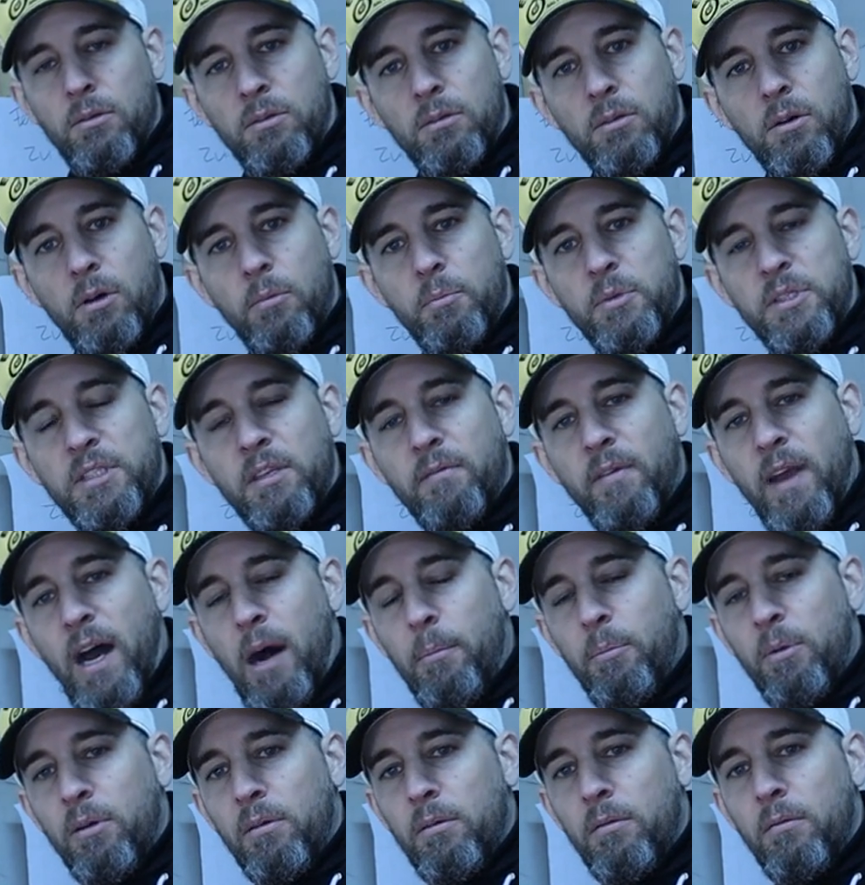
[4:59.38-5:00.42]
und noch ein bisschen
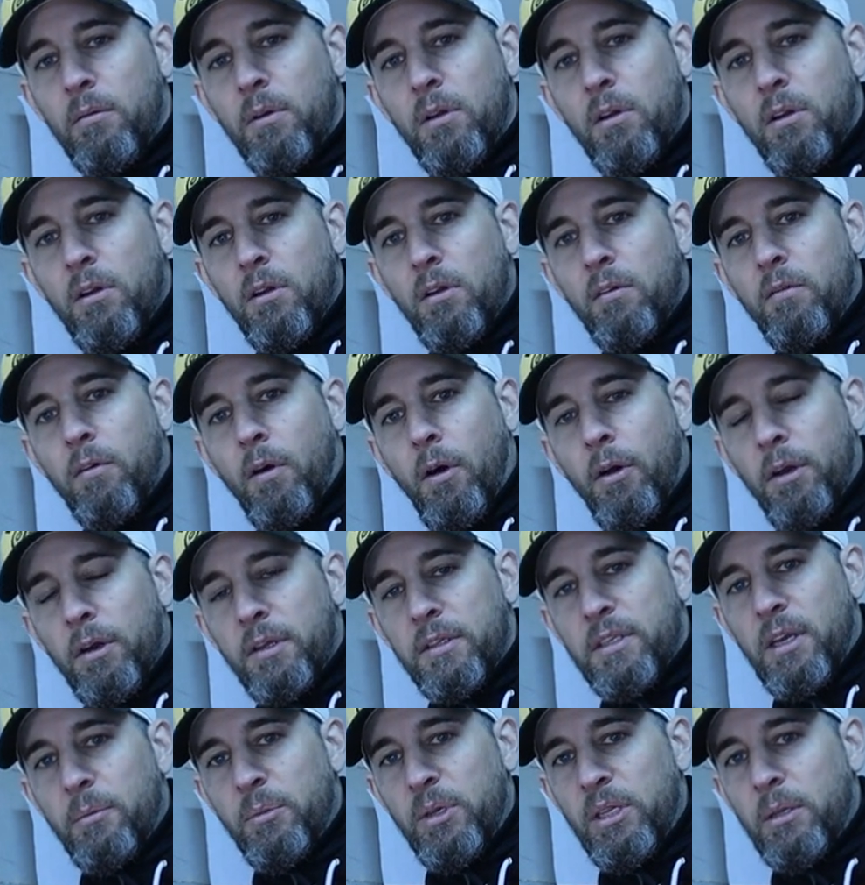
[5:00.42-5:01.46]
Werbung für eure
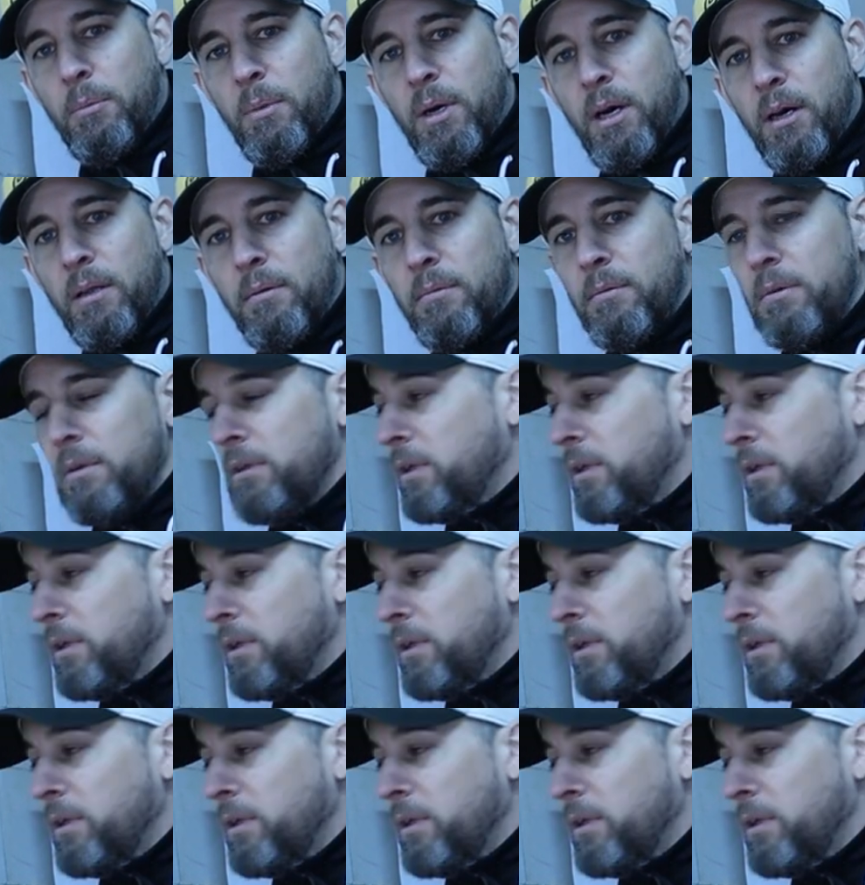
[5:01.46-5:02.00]
Termine machen.